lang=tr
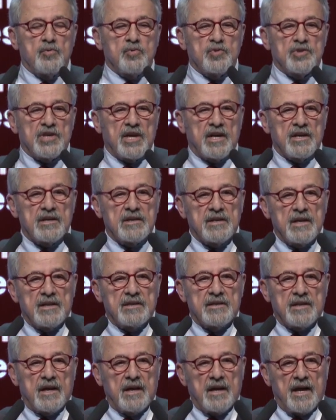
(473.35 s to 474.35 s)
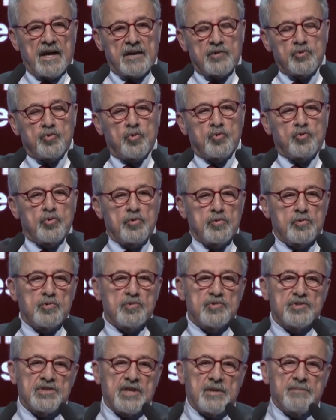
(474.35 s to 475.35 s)
Üzerinden de her
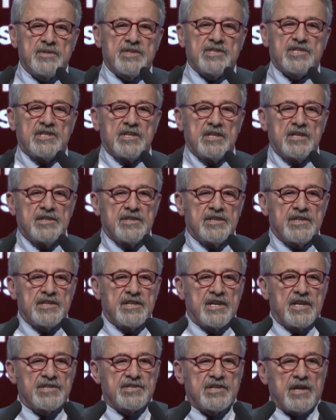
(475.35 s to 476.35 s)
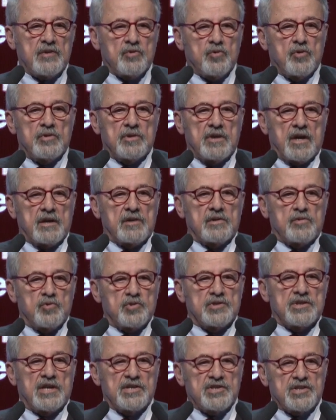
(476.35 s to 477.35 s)
döküldüğünce bir silindir geçer. Onları
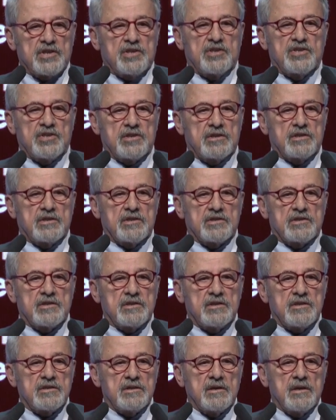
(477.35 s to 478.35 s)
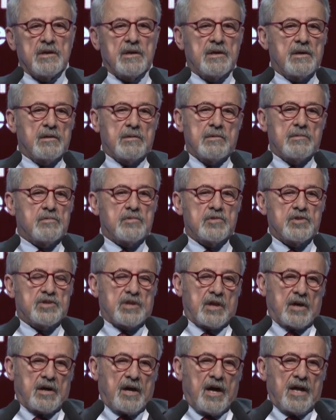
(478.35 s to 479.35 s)
güzel sıkıştırırsınız.
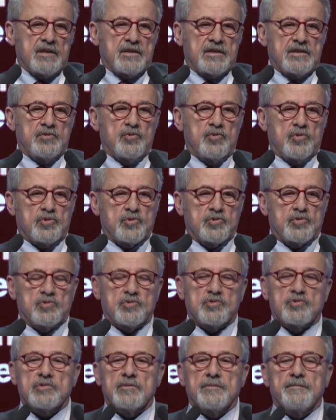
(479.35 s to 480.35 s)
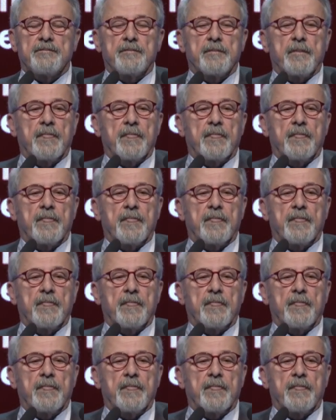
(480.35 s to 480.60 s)
İşte kaldırıyorsunuz.